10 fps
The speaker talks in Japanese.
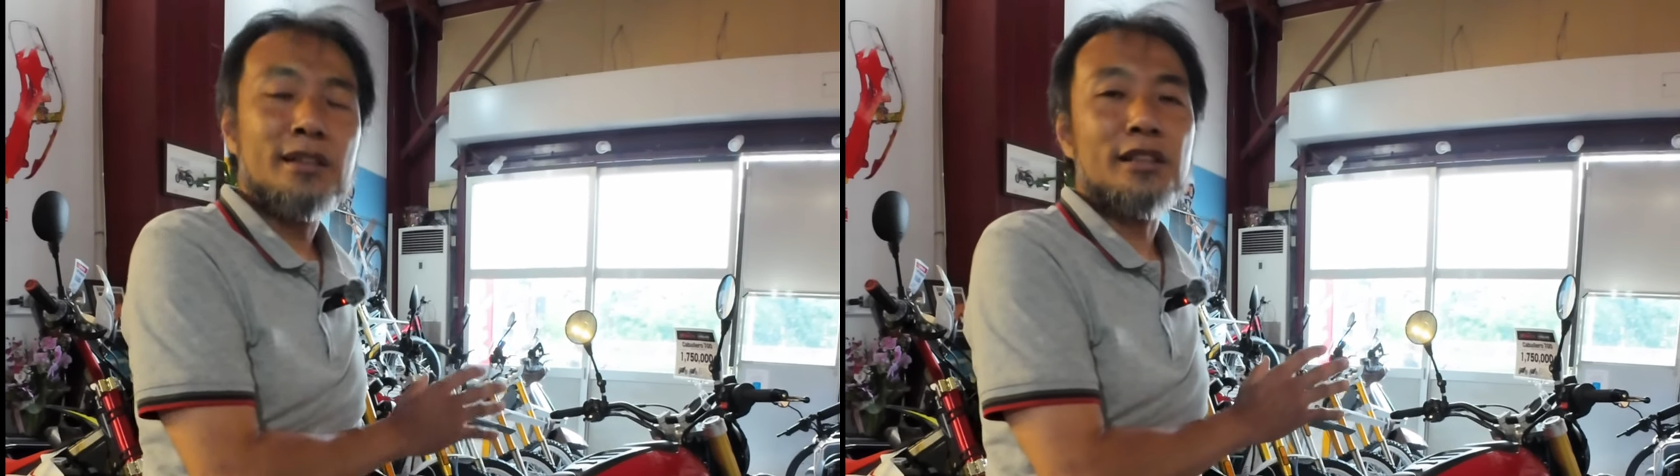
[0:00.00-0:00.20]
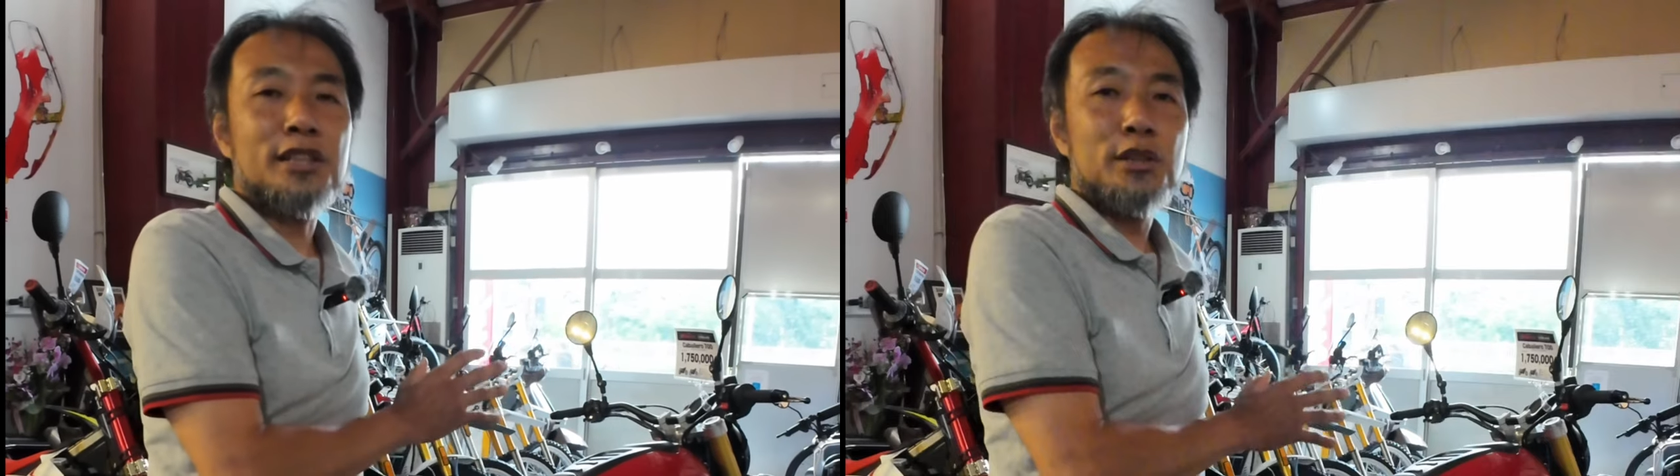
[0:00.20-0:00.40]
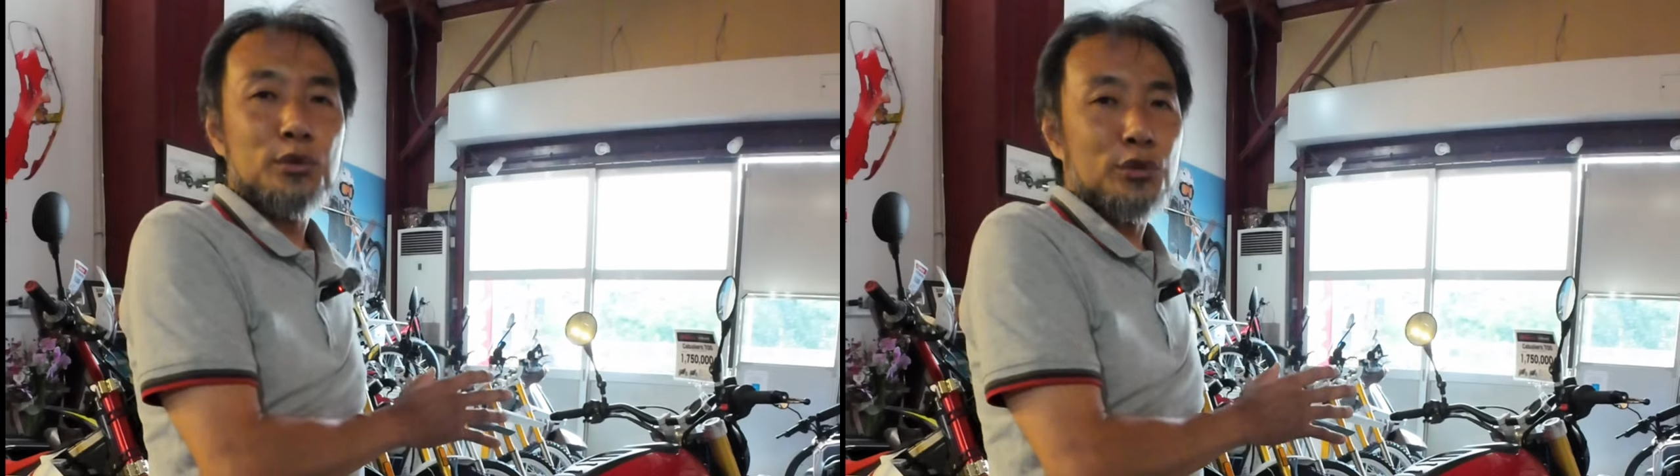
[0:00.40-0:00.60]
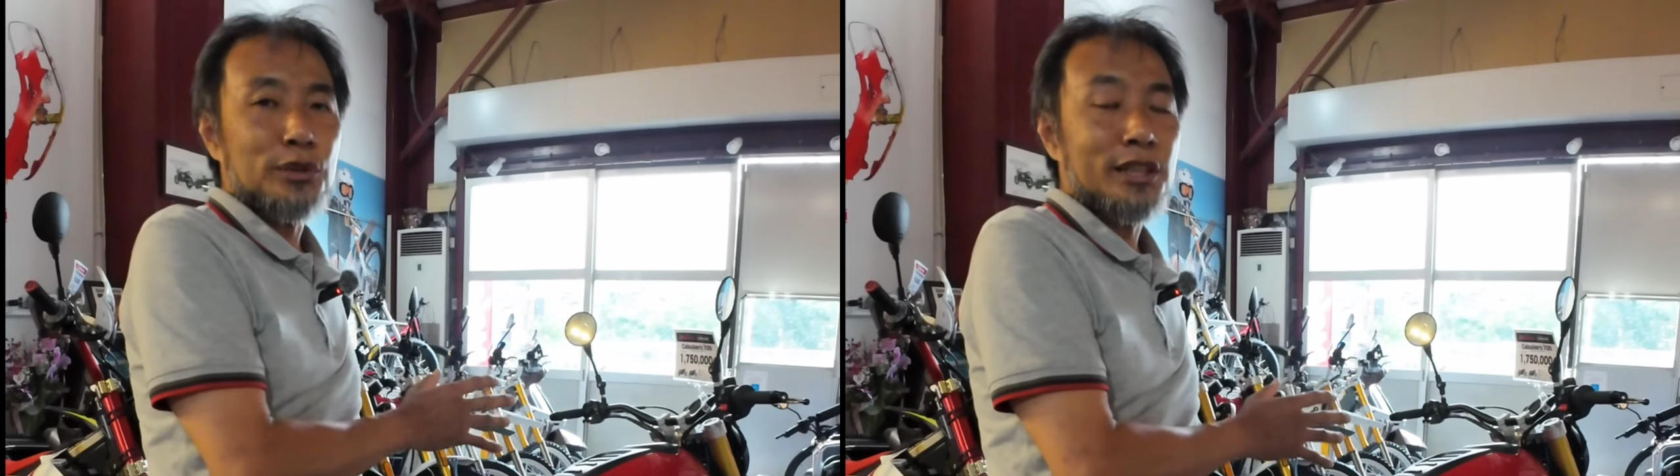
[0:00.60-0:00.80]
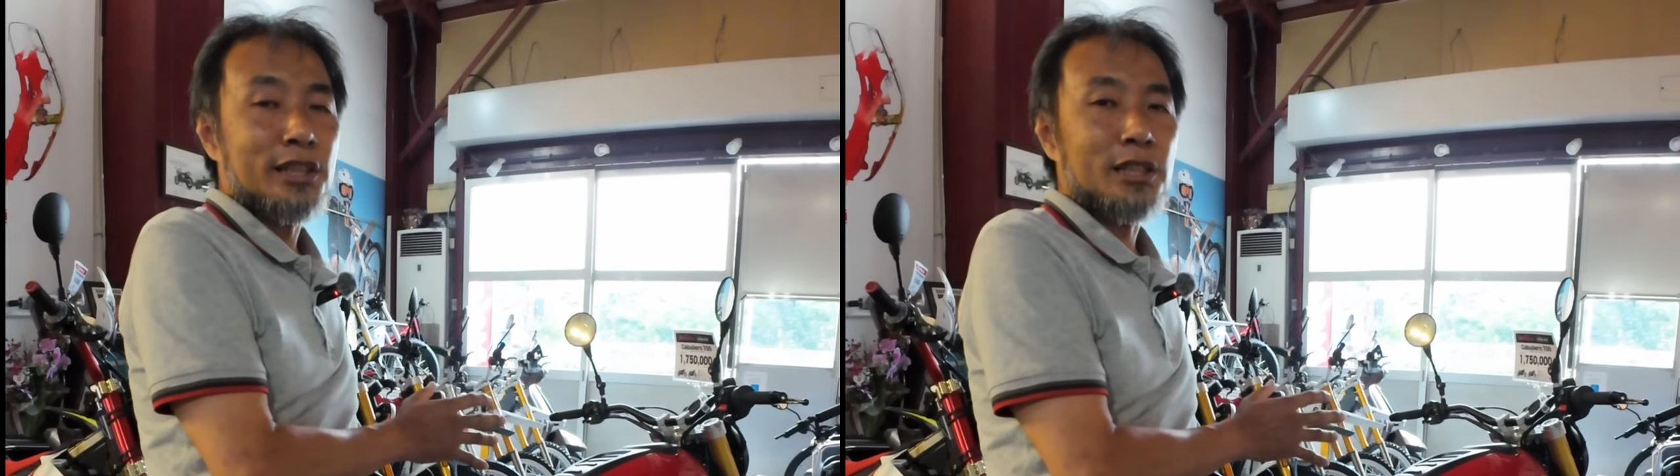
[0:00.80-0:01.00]
だから昨日
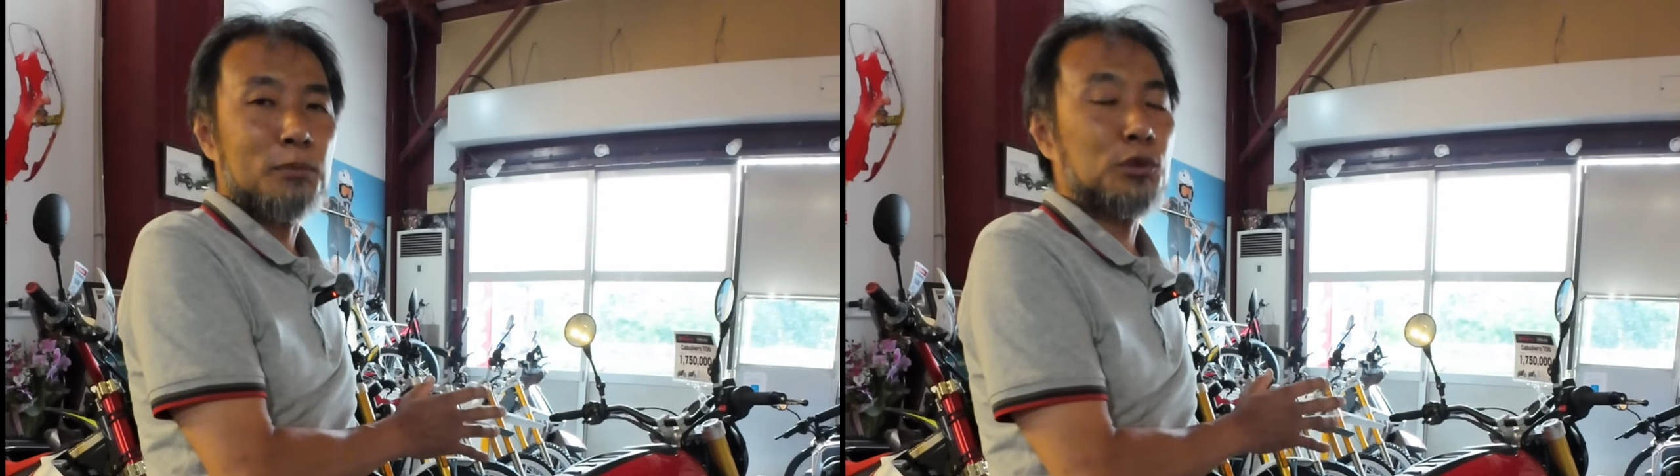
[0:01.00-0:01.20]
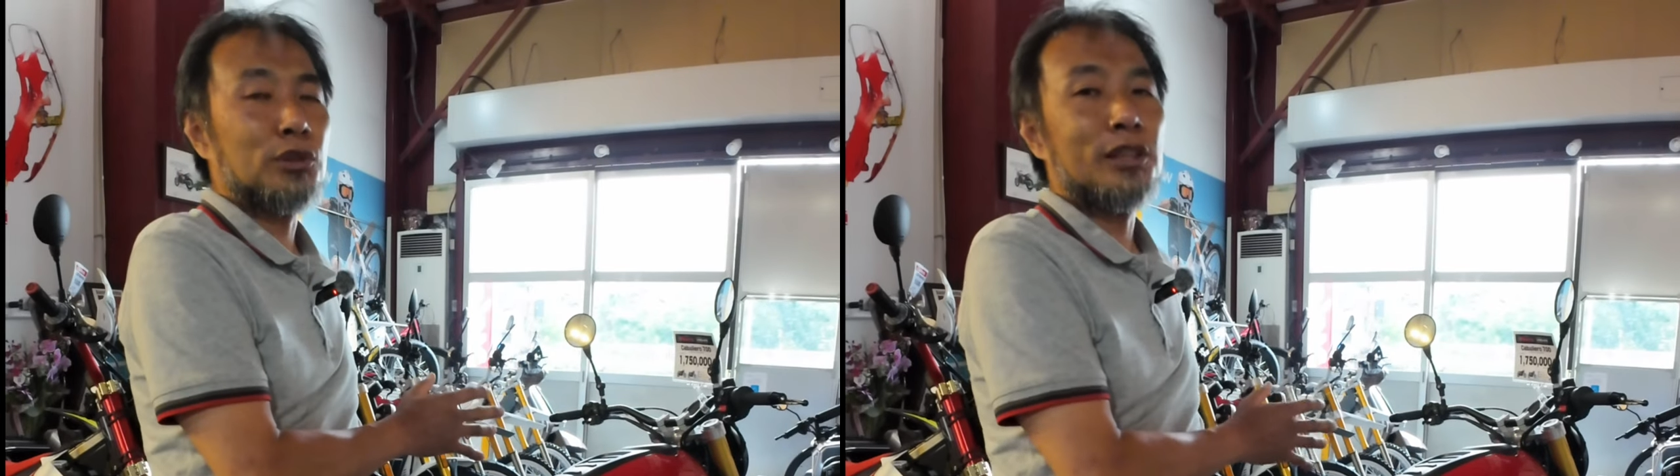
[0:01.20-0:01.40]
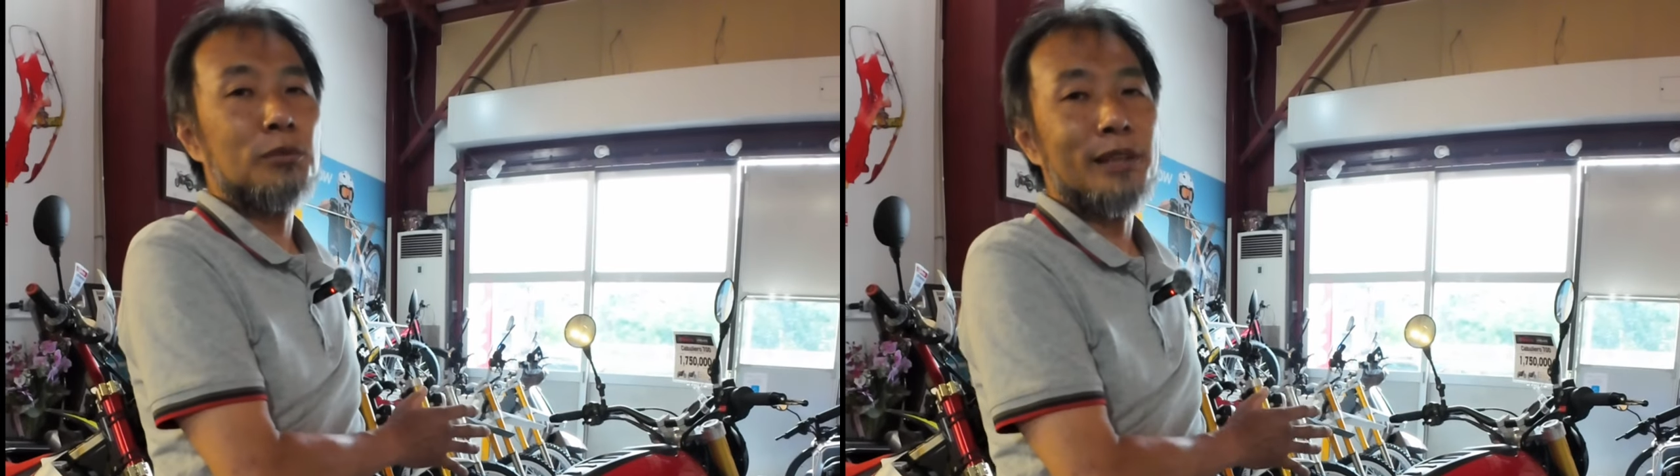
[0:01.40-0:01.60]
今日出てきたポットでの